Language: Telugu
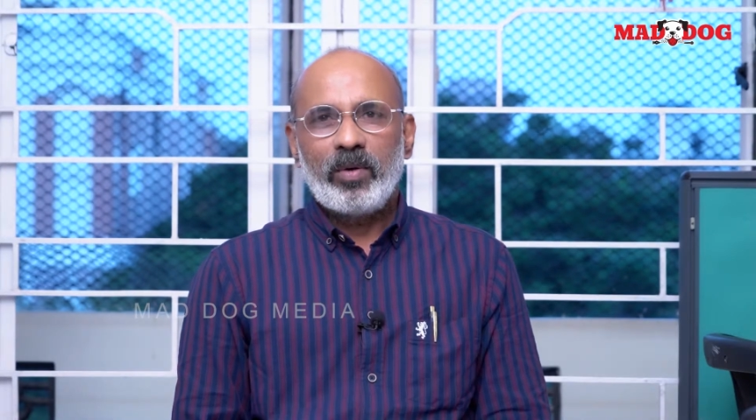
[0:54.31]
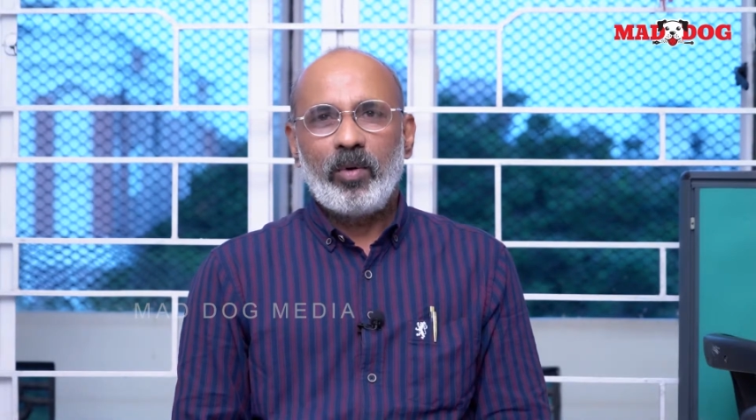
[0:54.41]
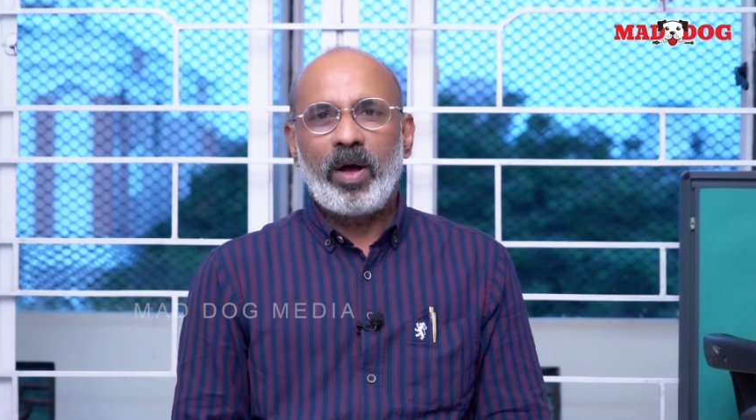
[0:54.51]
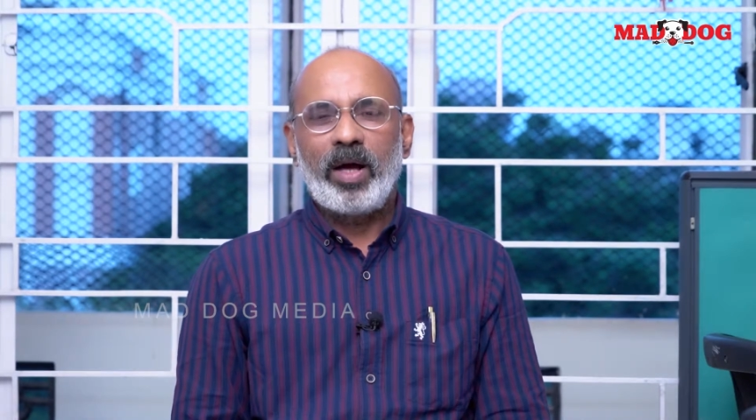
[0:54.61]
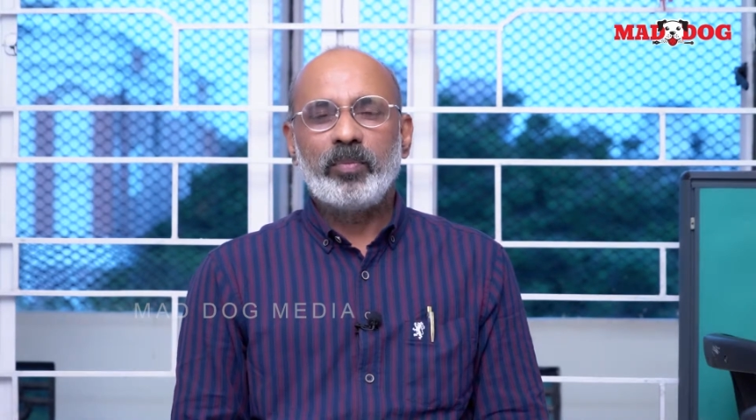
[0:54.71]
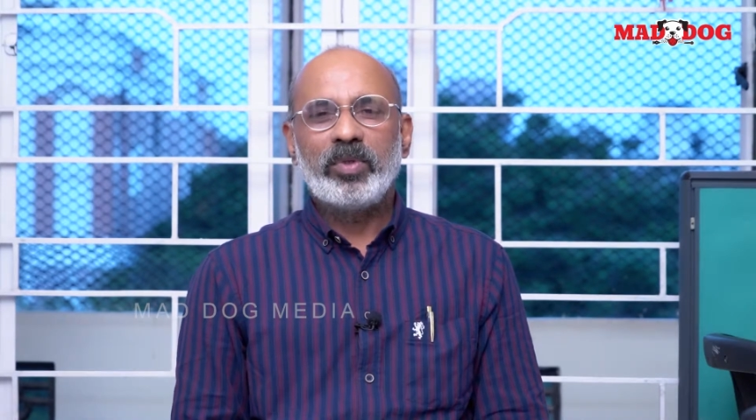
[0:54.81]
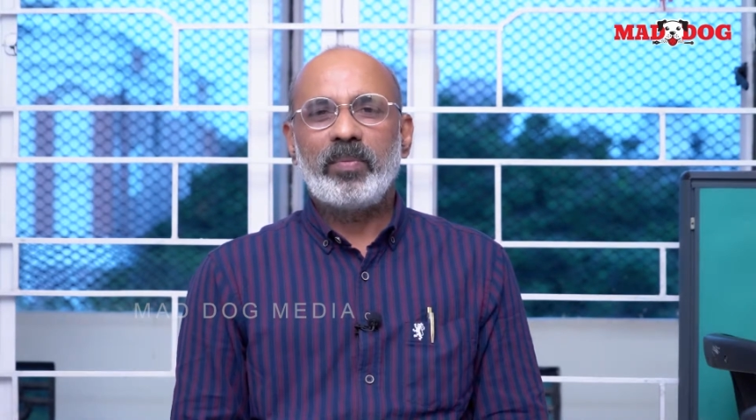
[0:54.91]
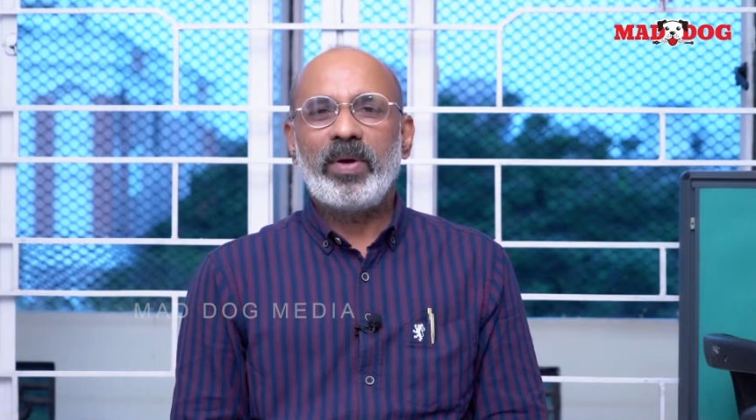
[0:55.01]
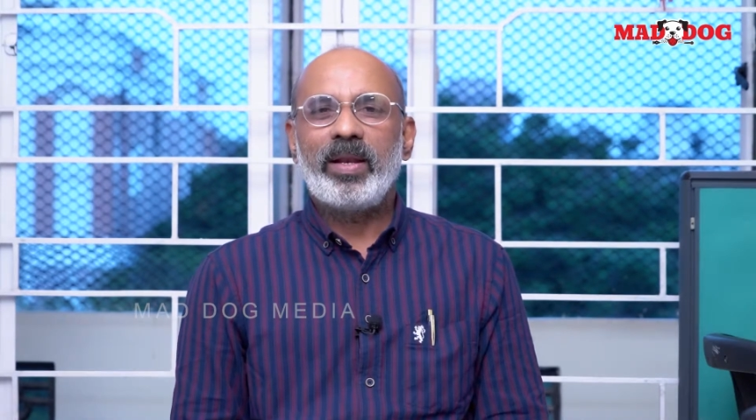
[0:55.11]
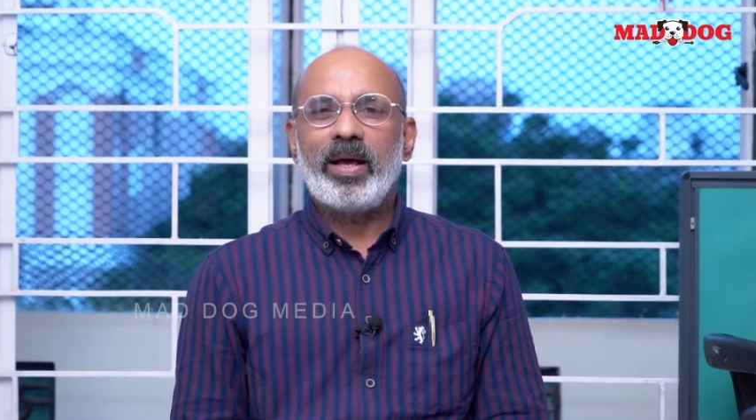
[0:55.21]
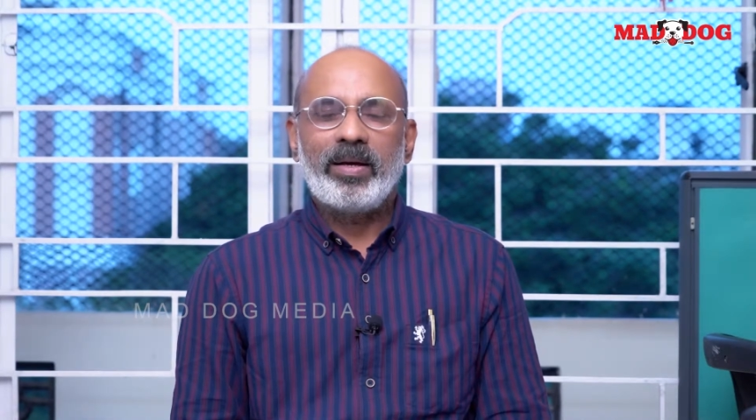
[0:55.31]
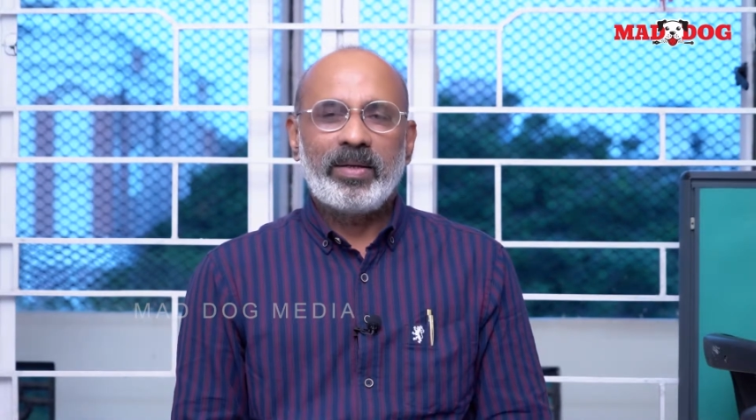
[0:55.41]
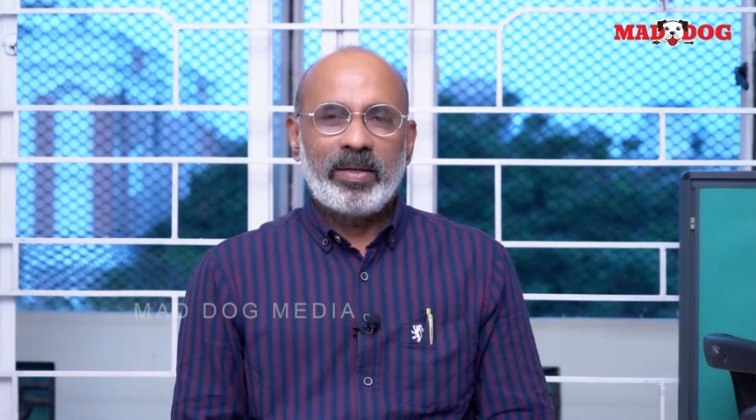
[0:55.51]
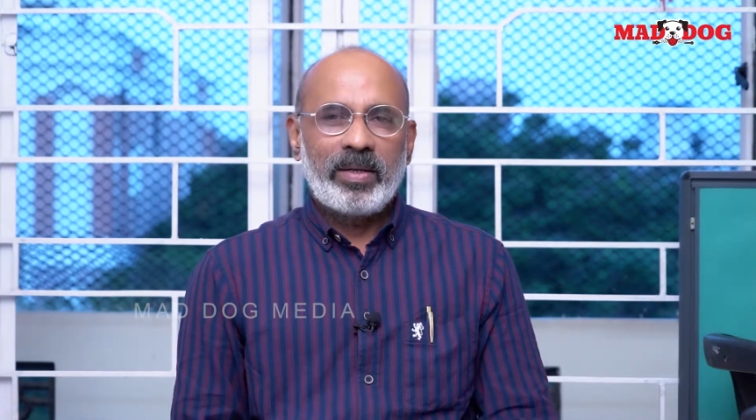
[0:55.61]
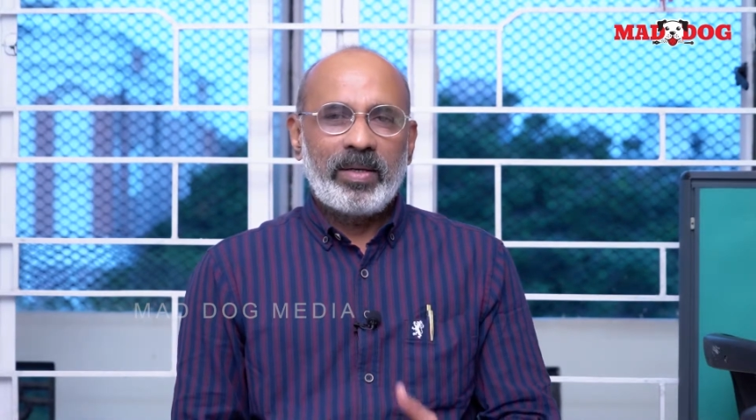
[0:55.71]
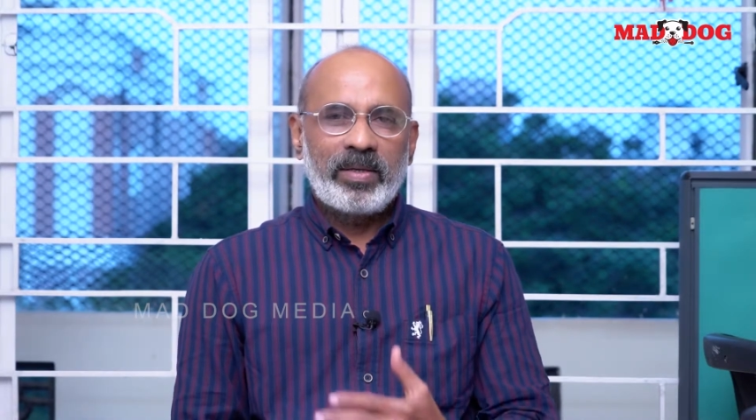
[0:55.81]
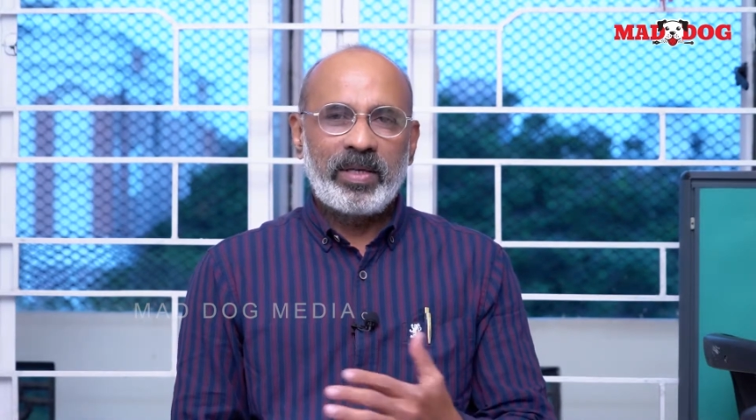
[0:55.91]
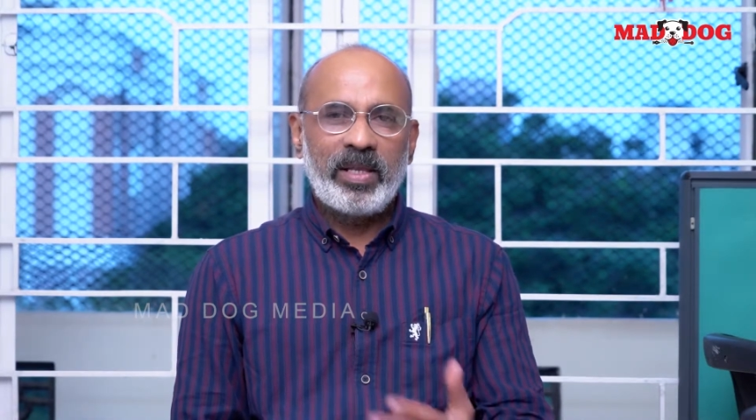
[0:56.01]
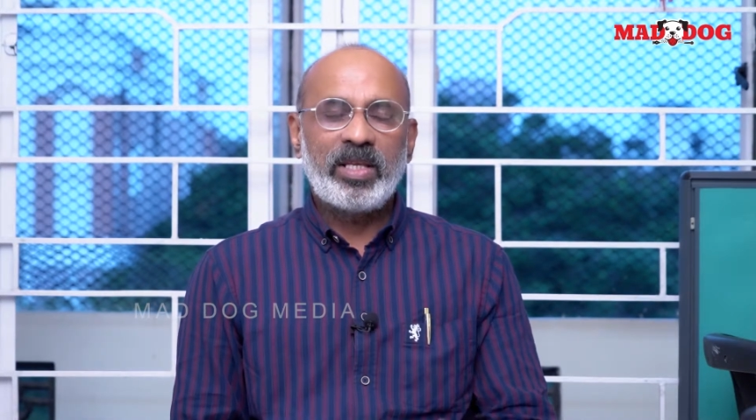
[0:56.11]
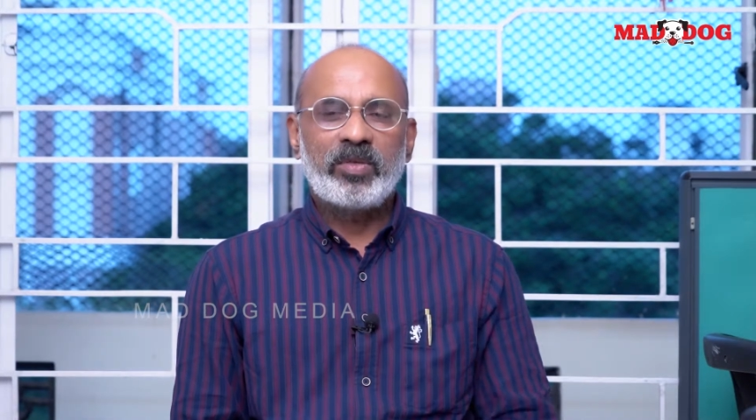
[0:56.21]
ఒక అద్భుతమైన
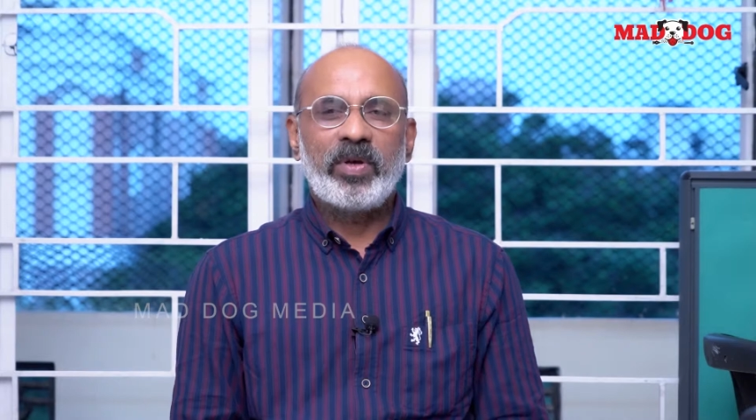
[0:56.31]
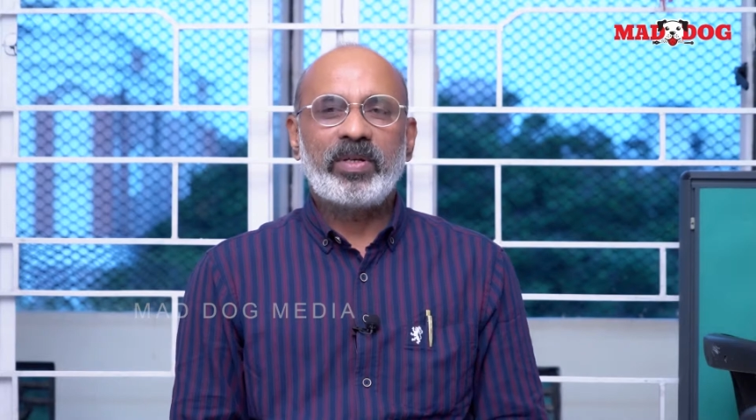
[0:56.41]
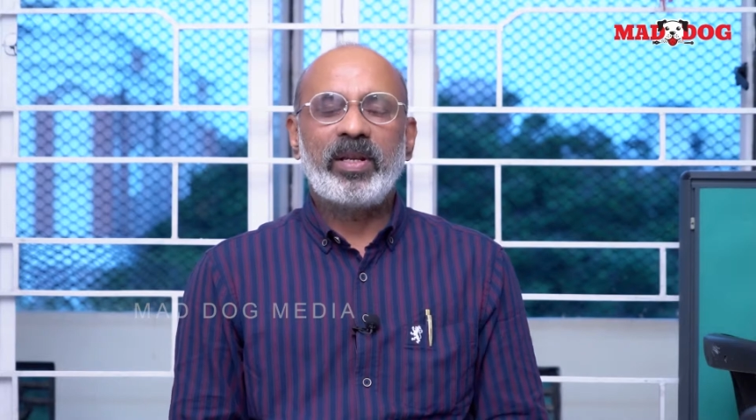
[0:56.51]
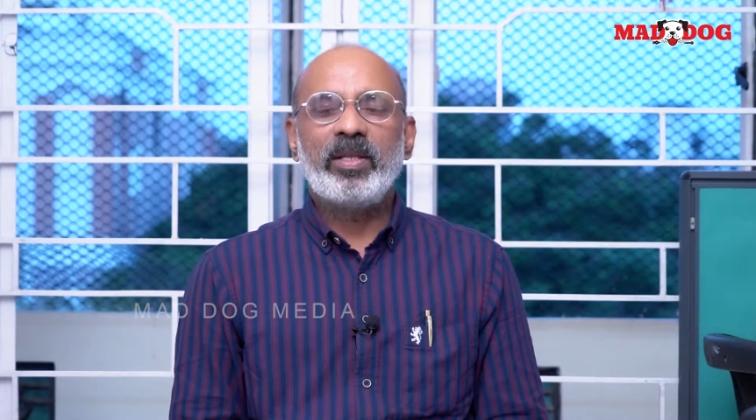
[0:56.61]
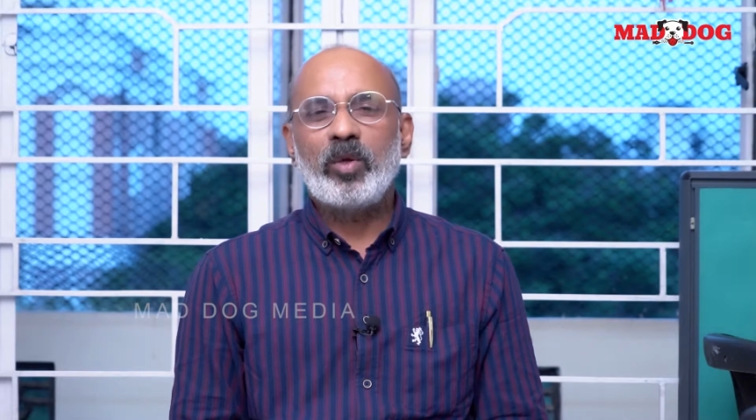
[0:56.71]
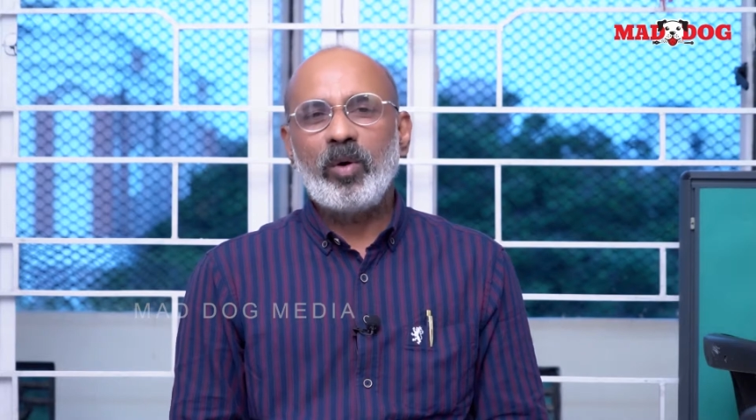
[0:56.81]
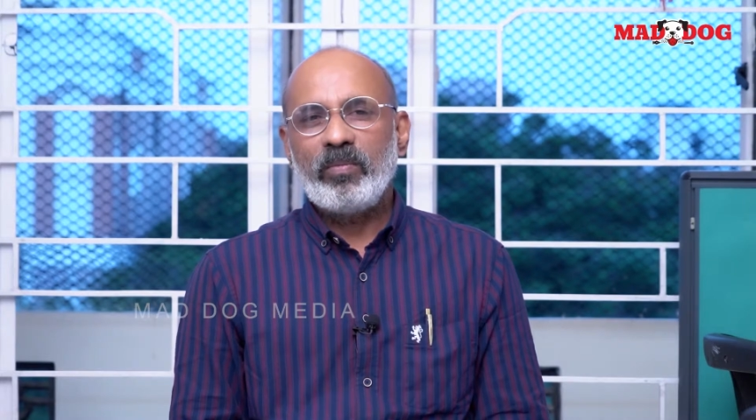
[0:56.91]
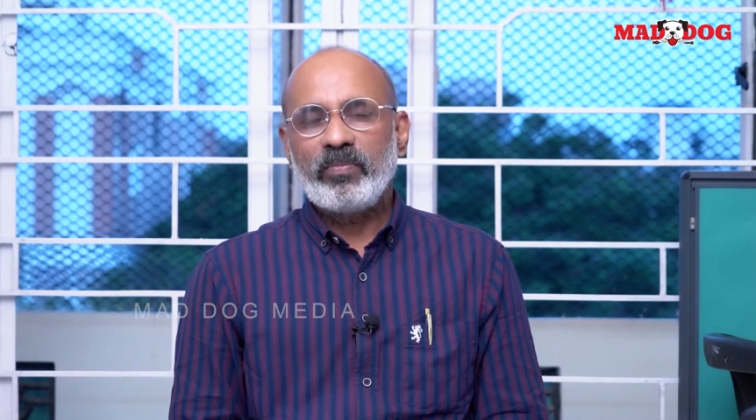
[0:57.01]
సిరీస్ విక్టరీతో